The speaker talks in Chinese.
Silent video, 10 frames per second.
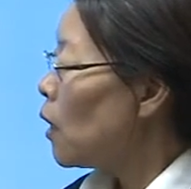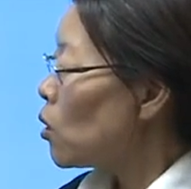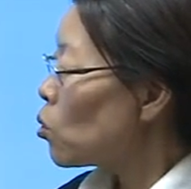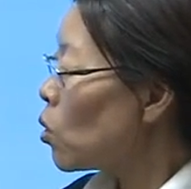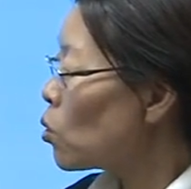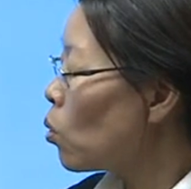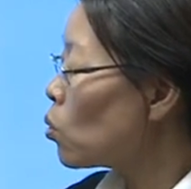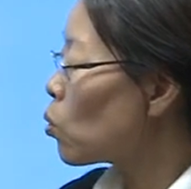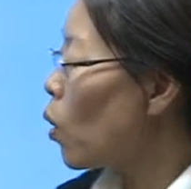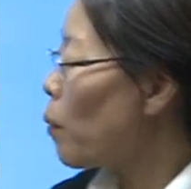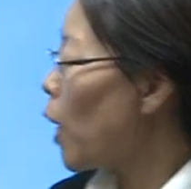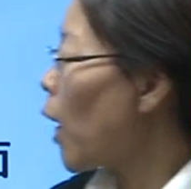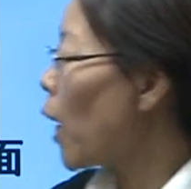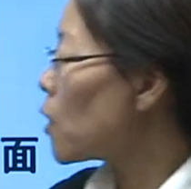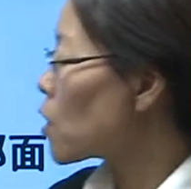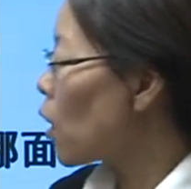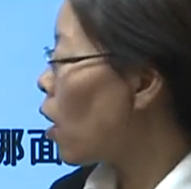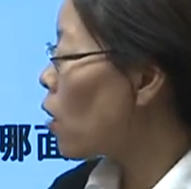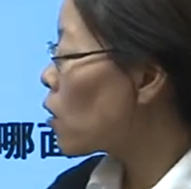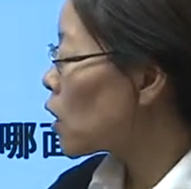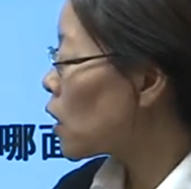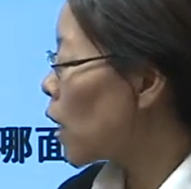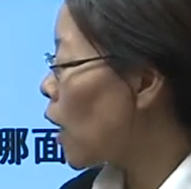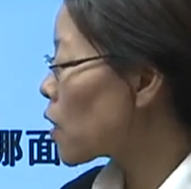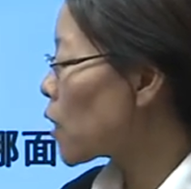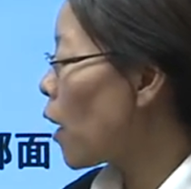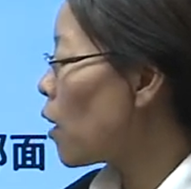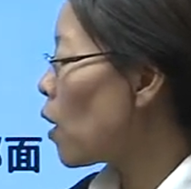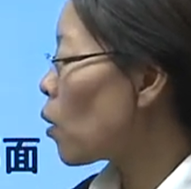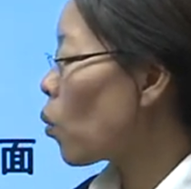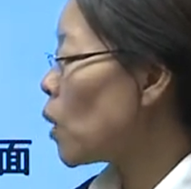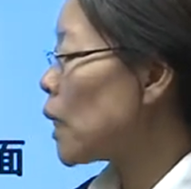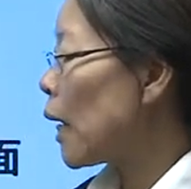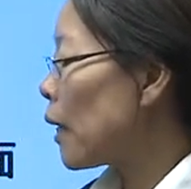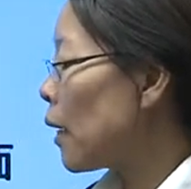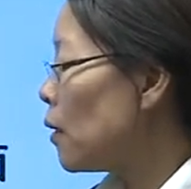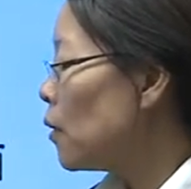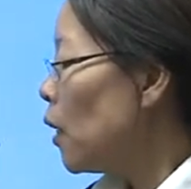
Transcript: 说从左面看的时候是这样三个摞起来的。